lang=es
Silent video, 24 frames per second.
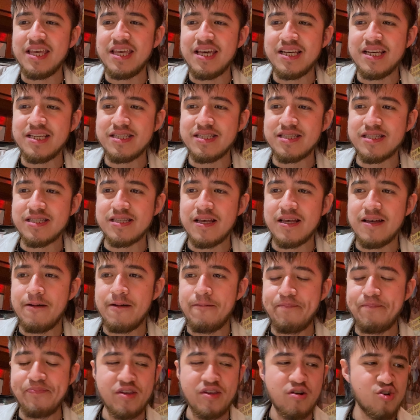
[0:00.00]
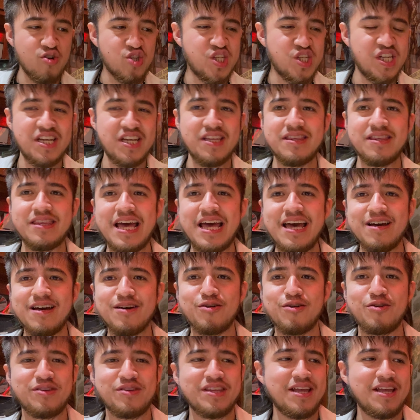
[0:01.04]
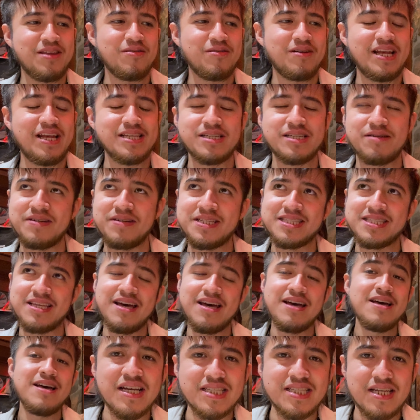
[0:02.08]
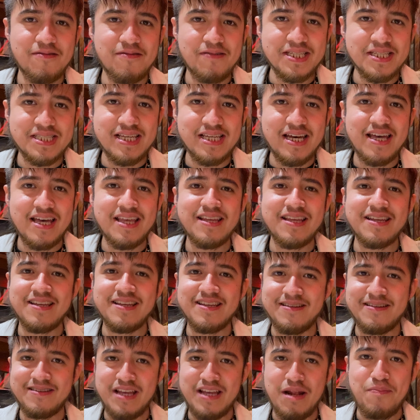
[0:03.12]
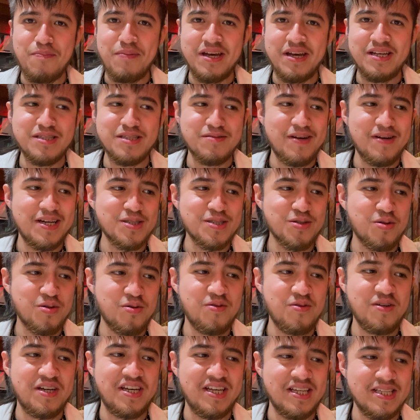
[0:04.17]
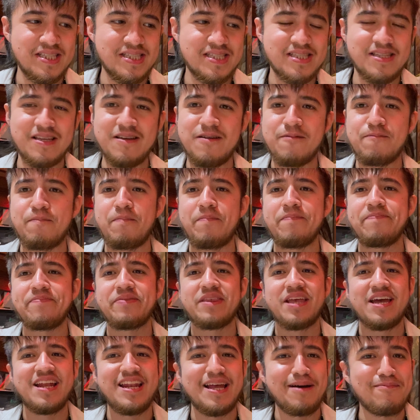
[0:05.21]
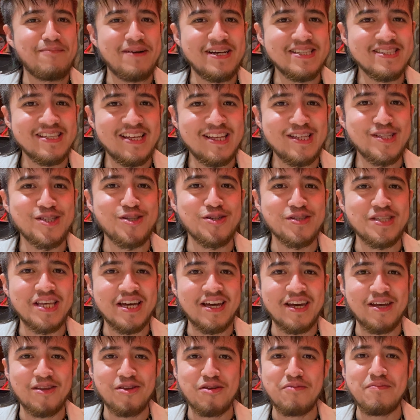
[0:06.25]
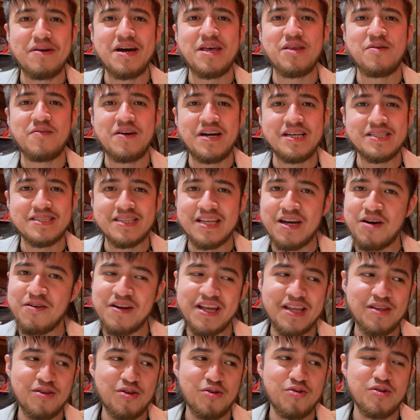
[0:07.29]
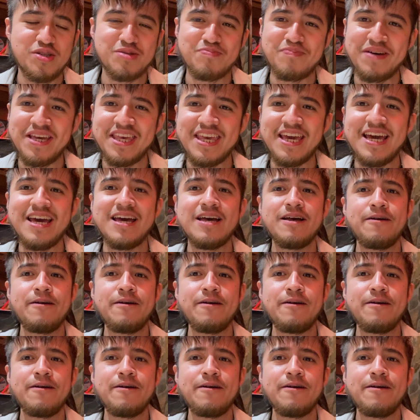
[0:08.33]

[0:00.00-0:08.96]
10 80 contando la cerveza. La cerveza del País Vasco es la más deliciosa que he tomado hasta ahora en toda España.